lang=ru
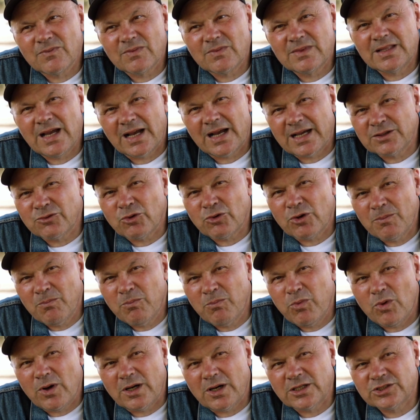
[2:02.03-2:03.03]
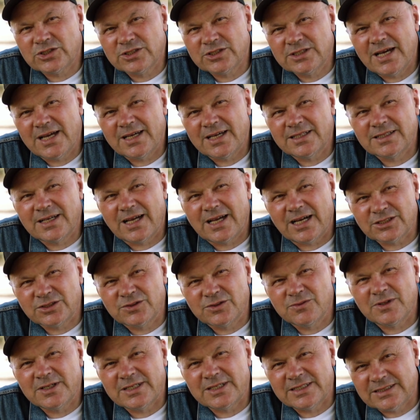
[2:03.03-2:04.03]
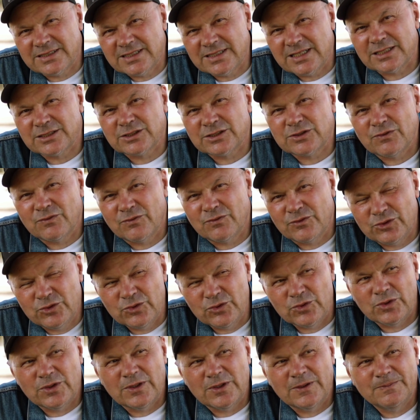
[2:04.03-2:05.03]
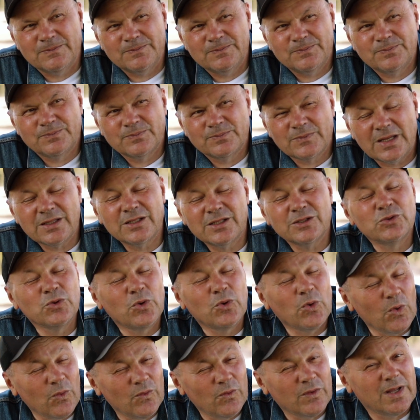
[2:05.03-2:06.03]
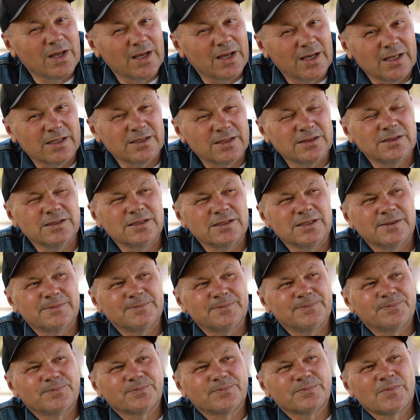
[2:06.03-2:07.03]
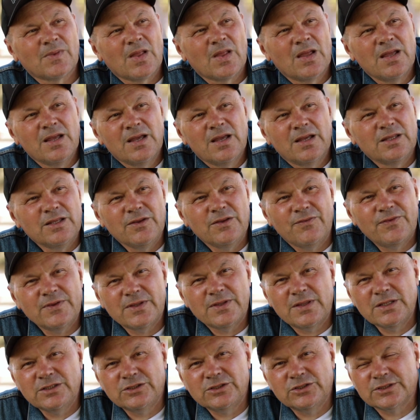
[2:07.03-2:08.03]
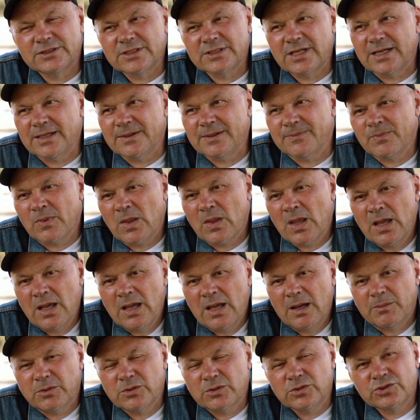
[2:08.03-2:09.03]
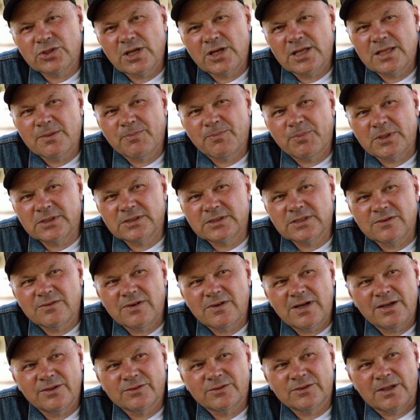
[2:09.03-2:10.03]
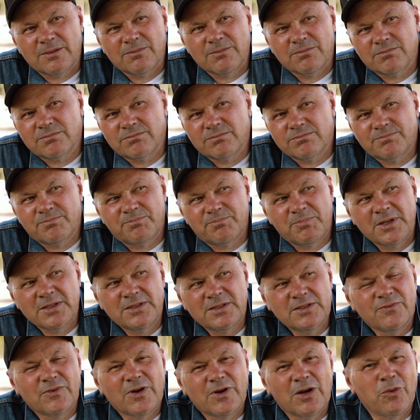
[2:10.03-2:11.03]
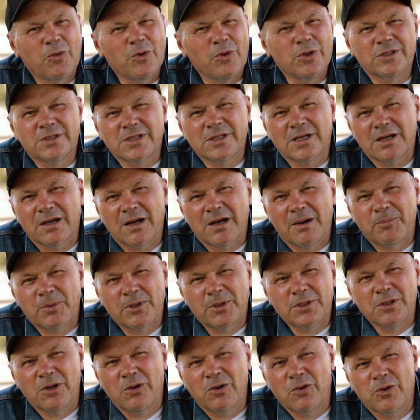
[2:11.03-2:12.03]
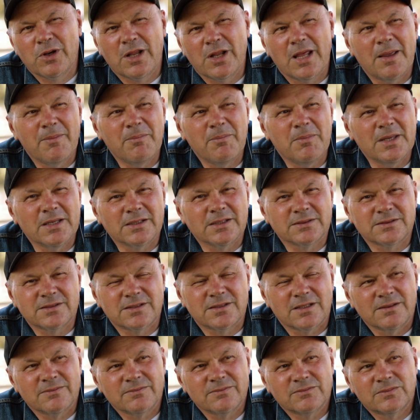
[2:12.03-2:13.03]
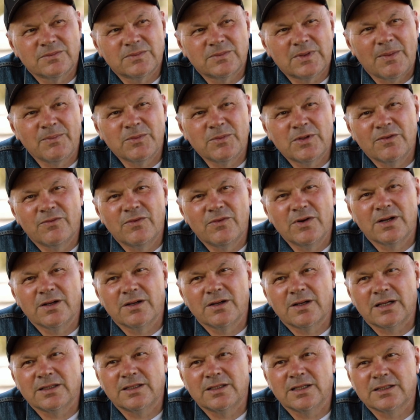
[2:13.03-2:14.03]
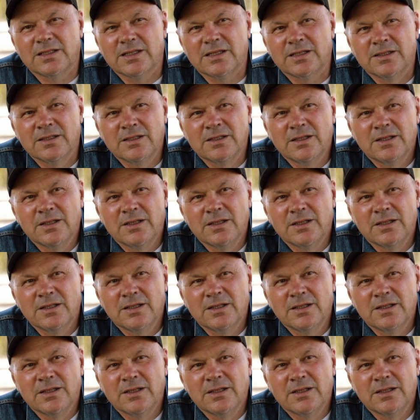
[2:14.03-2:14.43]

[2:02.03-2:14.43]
на котором Бог ожидает каждого из нас в духе. Это духовная картина, не физическая. Потому что я не призываю там прийти в какое-то определенное место, там, где вы когда-то